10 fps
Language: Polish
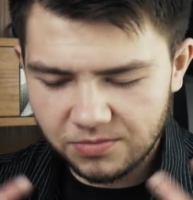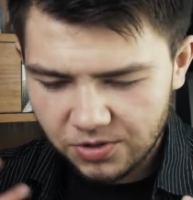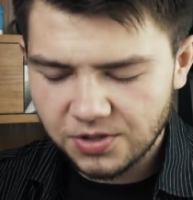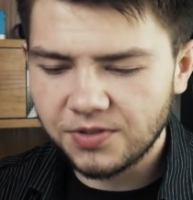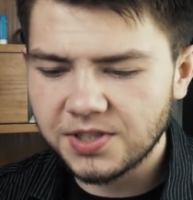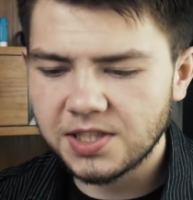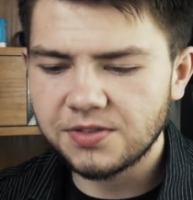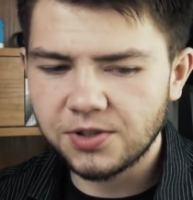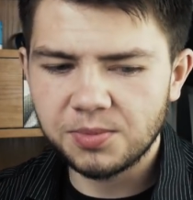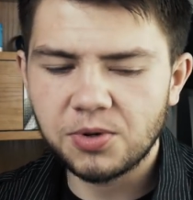rozwiązać
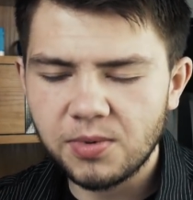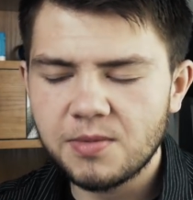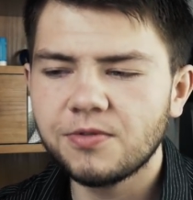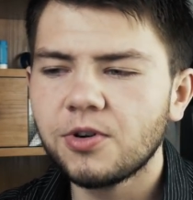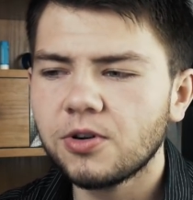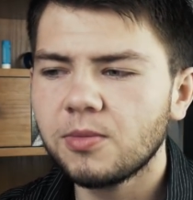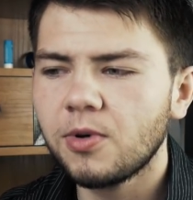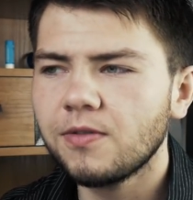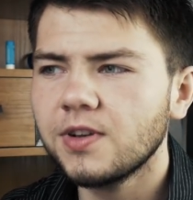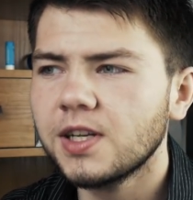swoich problemów
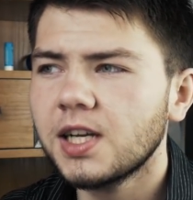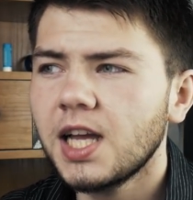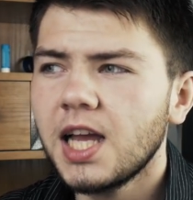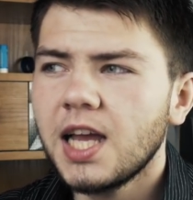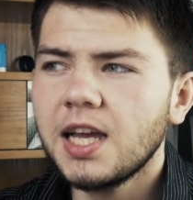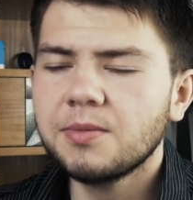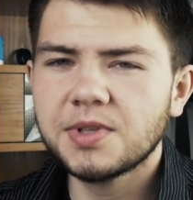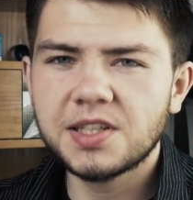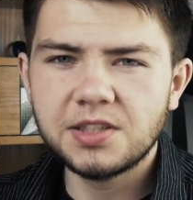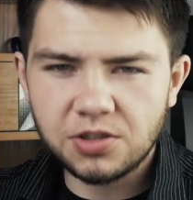chorobowych, ma
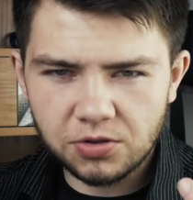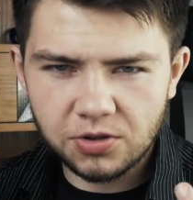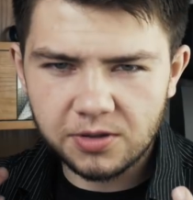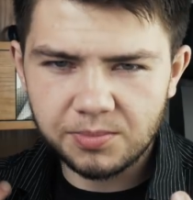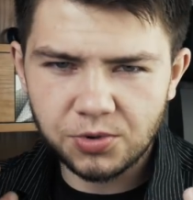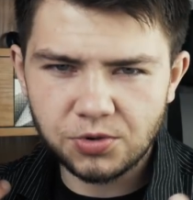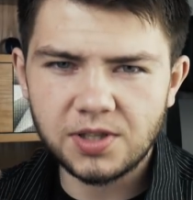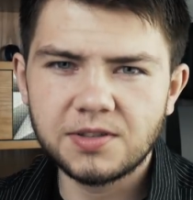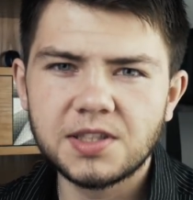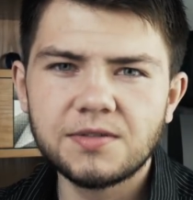zaniżone poczucie
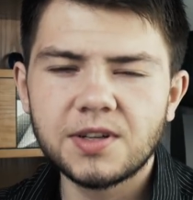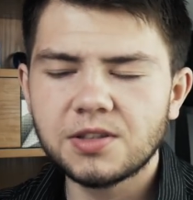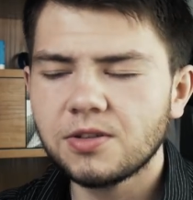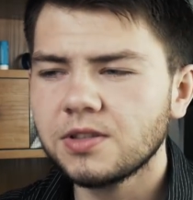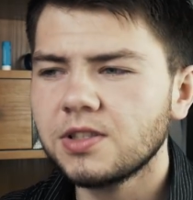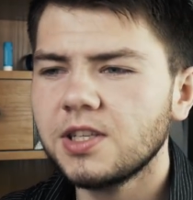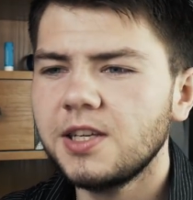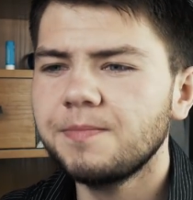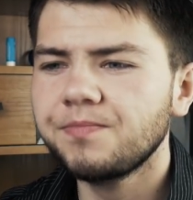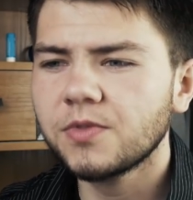własnej
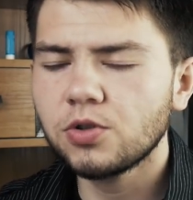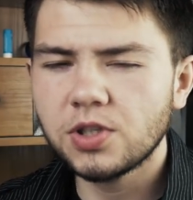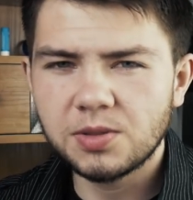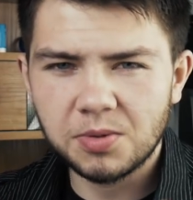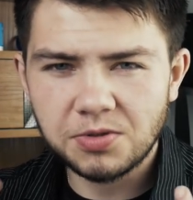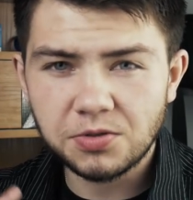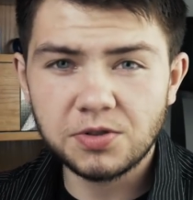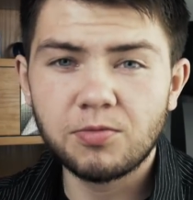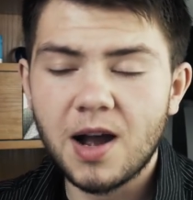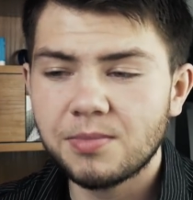wartości, czuje się po prostu
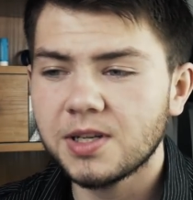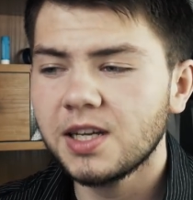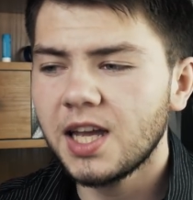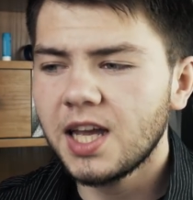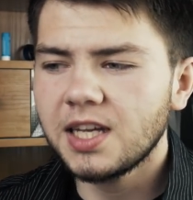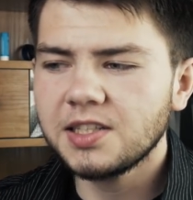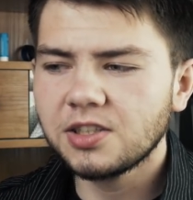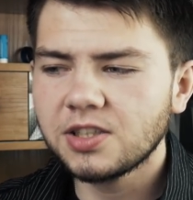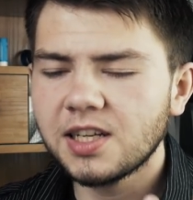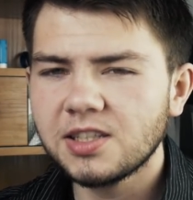słaby i
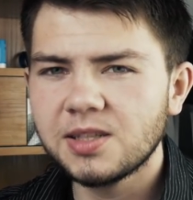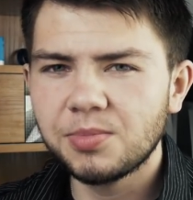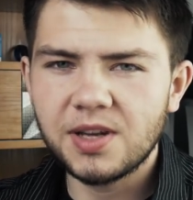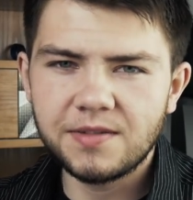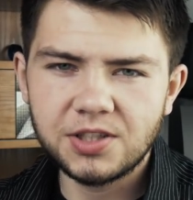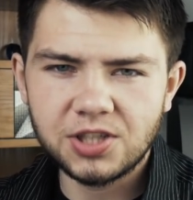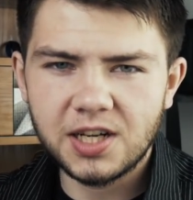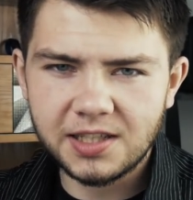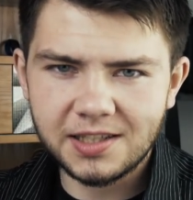zaczyna się pojawiać szereg